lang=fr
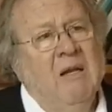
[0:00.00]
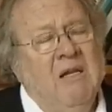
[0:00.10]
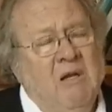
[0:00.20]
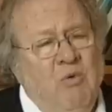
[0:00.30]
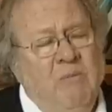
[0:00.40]

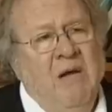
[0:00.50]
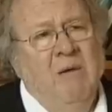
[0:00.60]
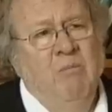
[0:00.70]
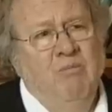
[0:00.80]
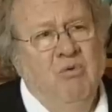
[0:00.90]
qui
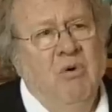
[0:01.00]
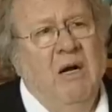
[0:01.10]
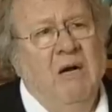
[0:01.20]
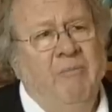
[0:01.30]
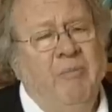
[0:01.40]
lui-même
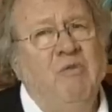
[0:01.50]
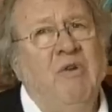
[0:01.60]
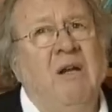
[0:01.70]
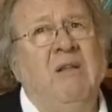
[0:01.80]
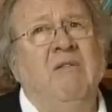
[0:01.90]
pourra
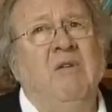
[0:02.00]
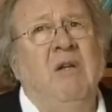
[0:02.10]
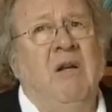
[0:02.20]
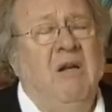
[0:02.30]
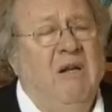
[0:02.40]
faire intervenir